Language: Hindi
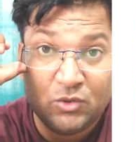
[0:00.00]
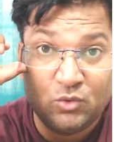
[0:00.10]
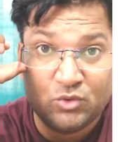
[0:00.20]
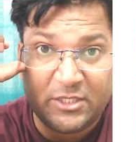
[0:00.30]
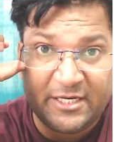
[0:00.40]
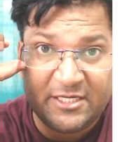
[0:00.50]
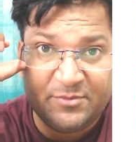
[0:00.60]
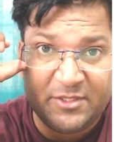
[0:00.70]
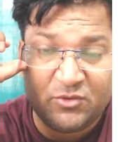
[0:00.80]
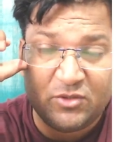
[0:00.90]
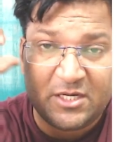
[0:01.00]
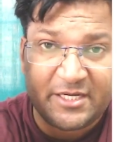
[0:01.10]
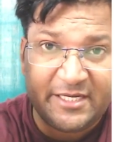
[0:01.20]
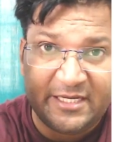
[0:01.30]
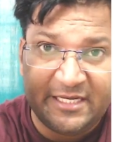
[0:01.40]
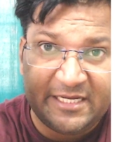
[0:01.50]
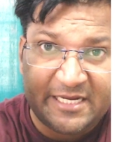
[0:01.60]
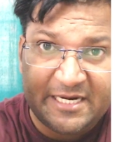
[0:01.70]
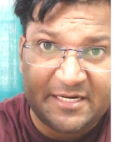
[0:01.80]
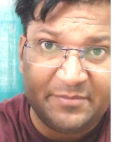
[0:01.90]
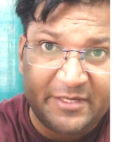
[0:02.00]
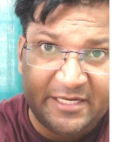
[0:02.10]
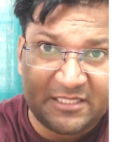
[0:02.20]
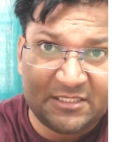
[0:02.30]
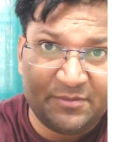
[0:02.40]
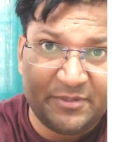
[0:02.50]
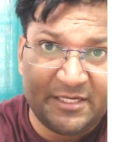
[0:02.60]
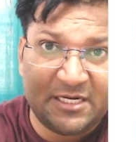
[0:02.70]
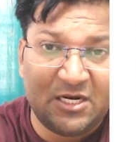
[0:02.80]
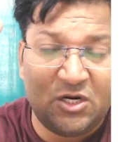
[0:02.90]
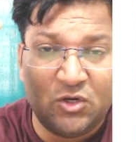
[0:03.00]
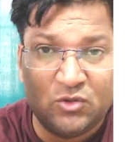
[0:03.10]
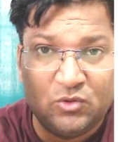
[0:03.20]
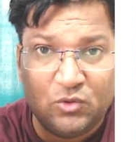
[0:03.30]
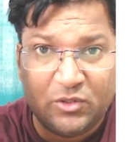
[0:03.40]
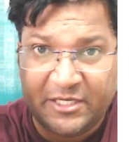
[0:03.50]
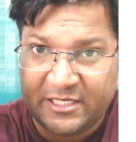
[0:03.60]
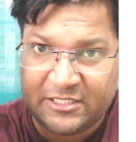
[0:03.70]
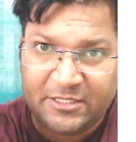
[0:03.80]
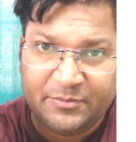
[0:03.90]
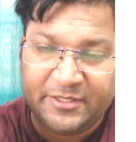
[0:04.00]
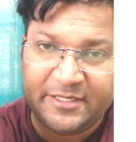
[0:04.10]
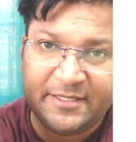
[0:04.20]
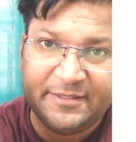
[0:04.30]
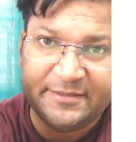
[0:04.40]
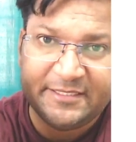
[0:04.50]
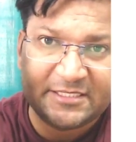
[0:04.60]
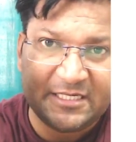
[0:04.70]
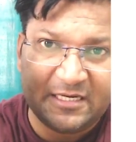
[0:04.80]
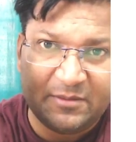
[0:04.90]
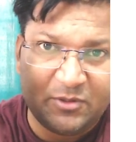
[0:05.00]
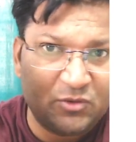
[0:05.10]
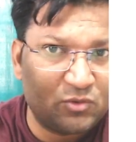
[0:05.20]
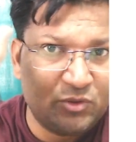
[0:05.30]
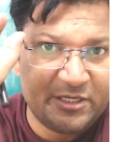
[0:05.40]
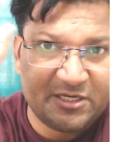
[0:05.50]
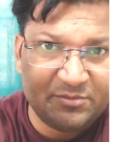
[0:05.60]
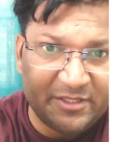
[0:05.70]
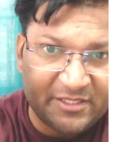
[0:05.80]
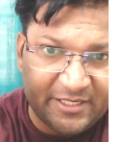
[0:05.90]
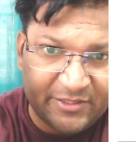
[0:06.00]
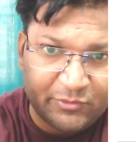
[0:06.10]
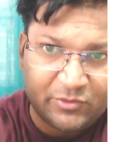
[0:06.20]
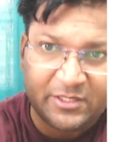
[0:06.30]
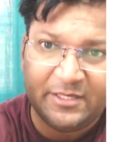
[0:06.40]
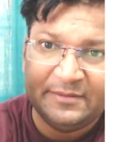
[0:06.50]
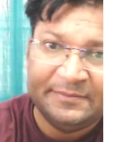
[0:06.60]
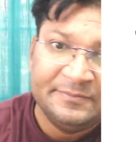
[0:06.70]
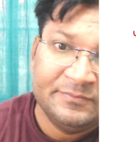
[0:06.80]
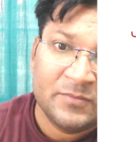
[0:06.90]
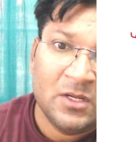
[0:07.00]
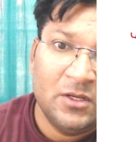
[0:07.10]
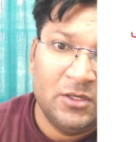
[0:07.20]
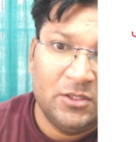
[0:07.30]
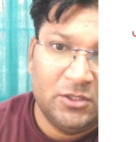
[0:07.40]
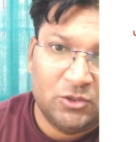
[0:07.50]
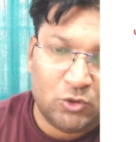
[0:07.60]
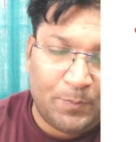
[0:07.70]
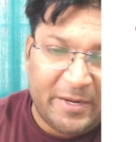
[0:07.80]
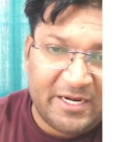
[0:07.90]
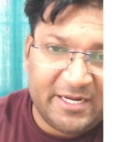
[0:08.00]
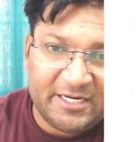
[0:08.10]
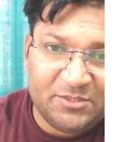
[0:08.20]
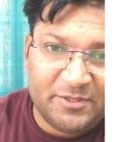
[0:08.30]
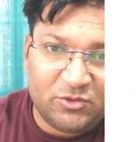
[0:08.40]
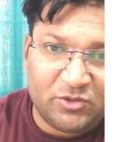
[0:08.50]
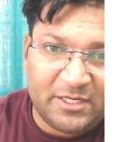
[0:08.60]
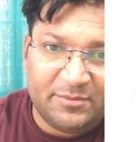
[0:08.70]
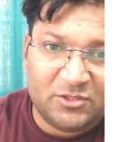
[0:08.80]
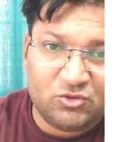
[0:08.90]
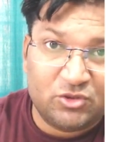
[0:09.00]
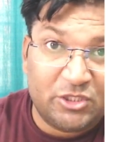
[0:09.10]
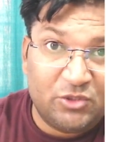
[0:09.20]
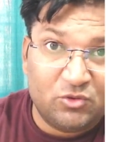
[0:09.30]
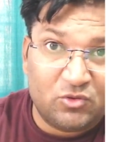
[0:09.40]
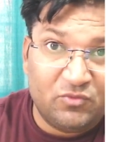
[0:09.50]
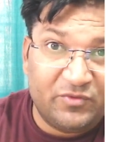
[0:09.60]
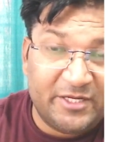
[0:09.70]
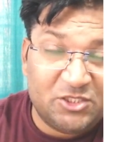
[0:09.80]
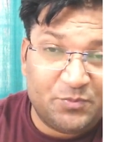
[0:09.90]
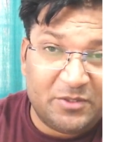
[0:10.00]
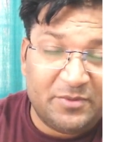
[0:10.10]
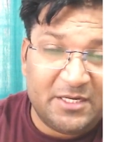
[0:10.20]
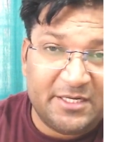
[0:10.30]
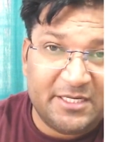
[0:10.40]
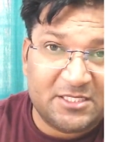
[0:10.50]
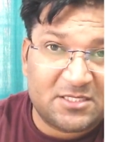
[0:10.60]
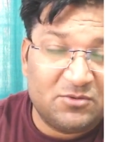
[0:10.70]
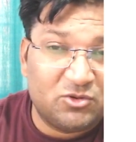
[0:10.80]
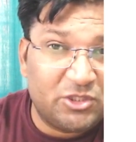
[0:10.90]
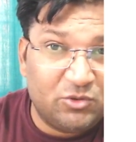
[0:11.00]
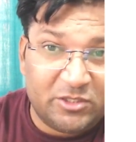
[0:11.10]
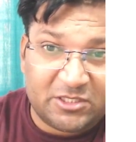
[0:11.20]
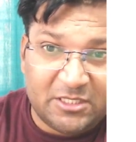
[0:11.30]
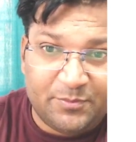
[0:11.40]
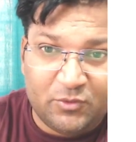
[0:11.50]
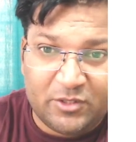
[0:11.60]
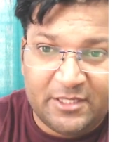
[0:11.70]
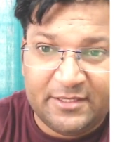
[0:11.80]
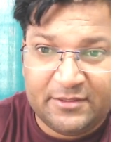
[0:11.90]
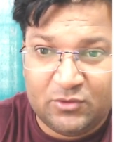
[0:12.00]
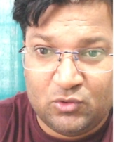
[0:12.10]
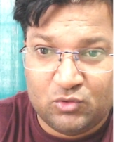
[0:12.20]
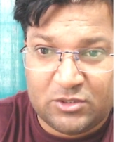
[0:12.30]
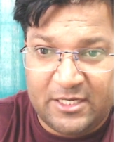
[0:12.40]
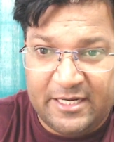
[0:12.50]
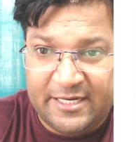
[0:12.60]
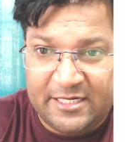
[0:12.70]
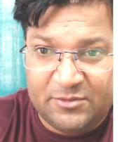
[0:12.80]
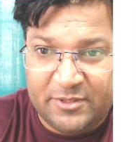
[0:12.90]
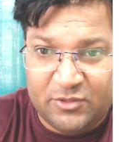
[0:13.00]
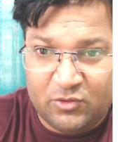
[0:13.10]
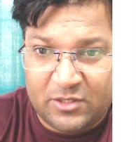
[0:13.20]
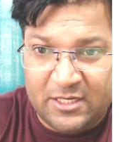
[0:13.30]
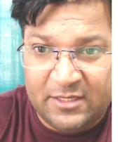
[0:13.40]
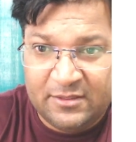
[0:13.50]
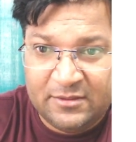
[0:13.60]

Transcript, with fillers: दूसरा अरेंजमेंट होगा कि एक एटम एक तरफ रहेगा और दो एक तरफ रहेगा इसके अलावा और कोई अरेंजमेंट नहीं होगा तो पहला अरेंजमेंट हो गया बच्चों तीनों को वेज पर बना लिया इसका मतलब तीनों एक तरफ हो गए दूसरा अरेंजमेंट होगा